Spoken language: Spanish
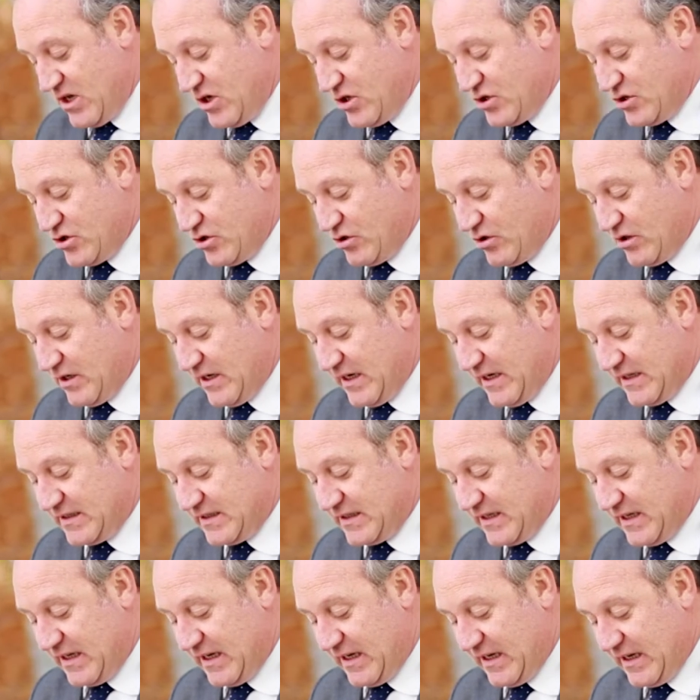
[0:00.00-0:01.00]
son las
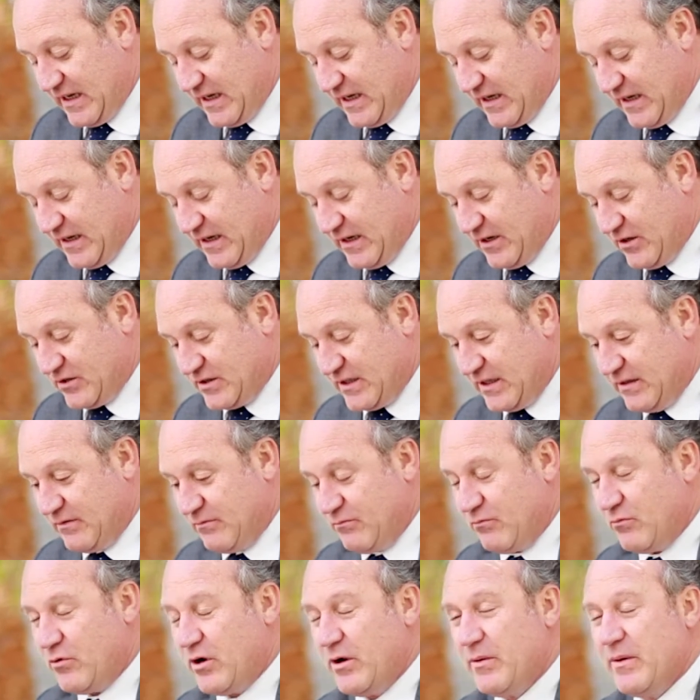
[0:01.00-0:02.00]
que, no
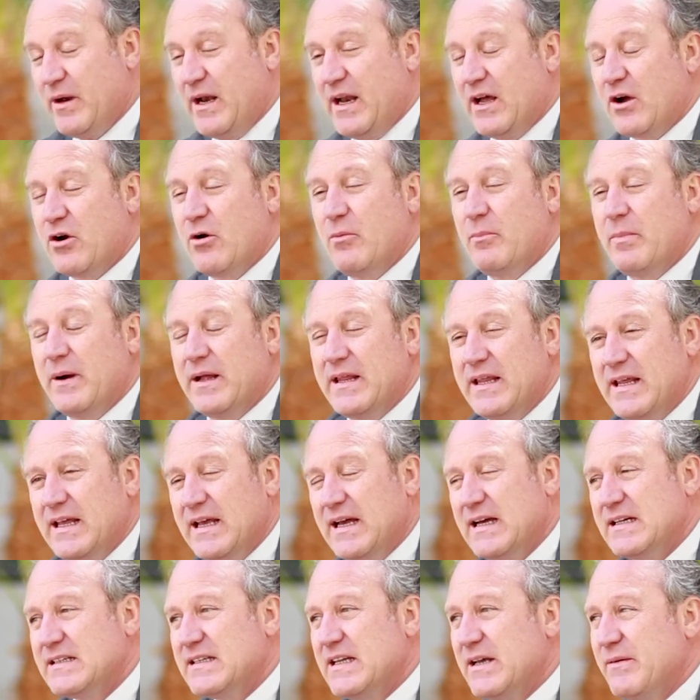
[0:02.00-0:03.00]
mueven las
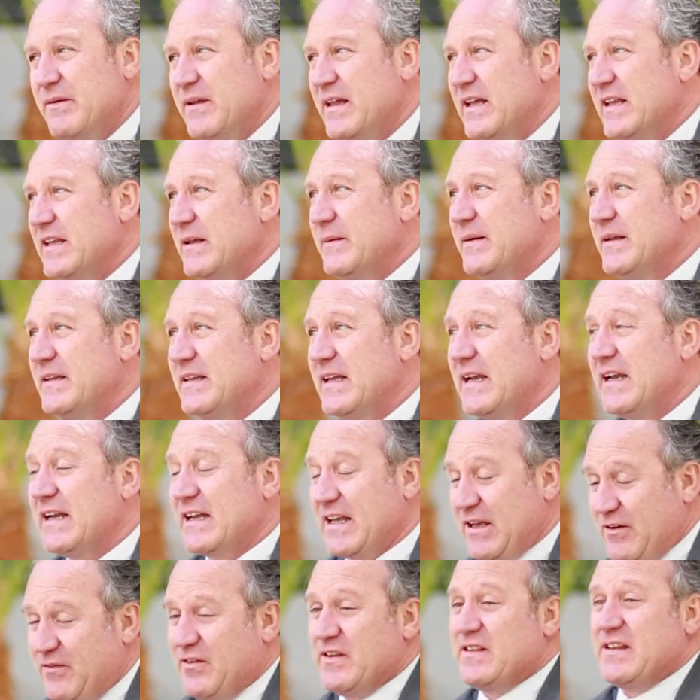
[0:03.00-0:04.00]
compañías y evidentemente las
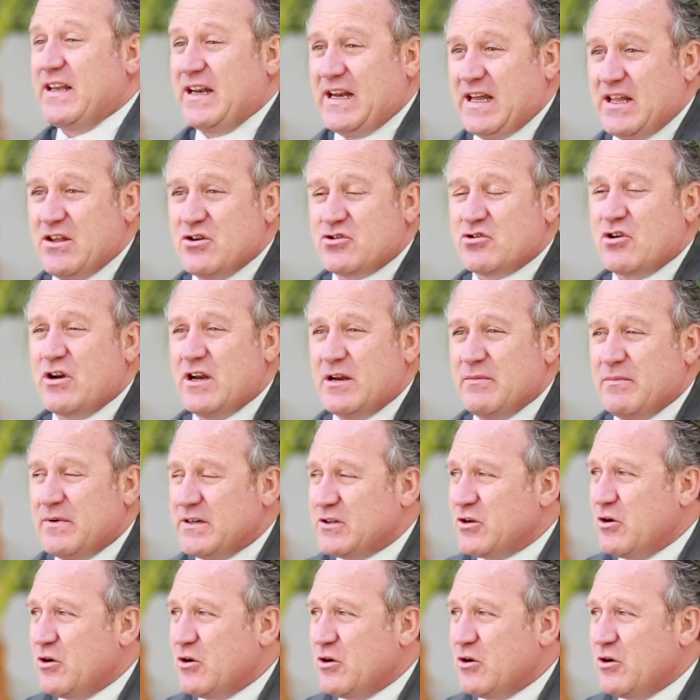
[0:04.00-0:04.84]
que afectan a ellos son las más